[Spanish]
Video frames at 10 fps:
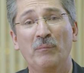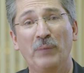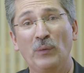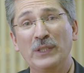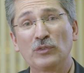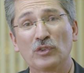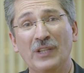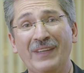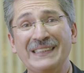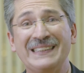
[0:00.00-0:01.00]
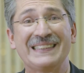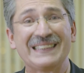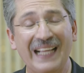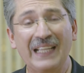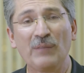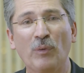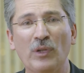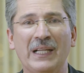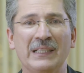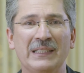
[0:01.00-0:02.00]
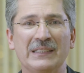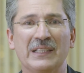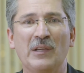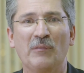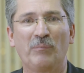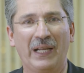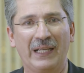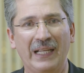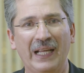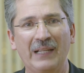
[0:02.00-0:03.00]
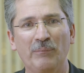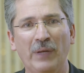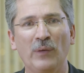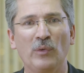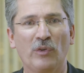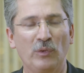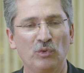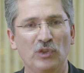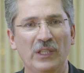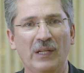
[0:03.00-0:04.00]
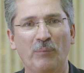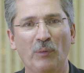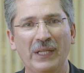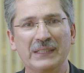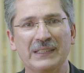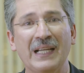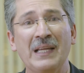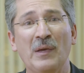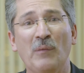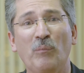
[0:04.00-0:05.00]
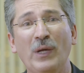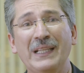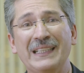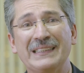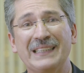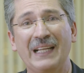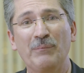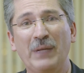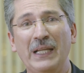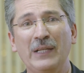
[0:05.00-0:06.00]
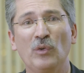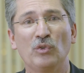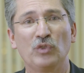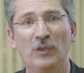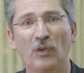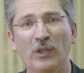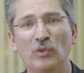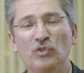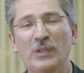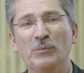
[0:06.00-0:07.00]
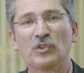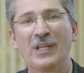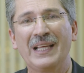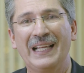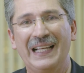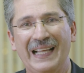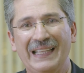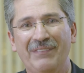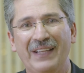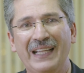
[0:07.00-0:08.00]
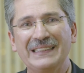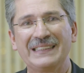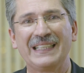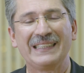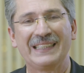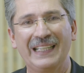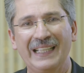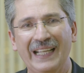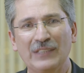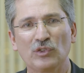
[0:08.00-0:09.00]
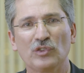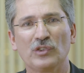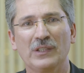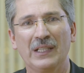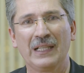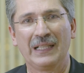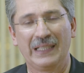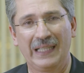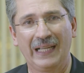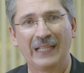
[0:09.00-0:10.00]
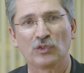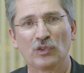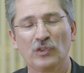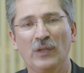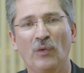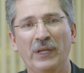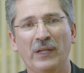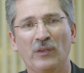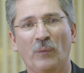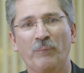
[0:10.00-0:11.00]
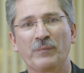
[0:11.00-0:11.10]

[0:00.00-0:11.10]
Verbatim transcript: Pero estos avances tan importantes para crear empleo, reducir la pobreza, pueden estar en peligro si no reducimos la diferencia entre ingresos y gastos del gobierno.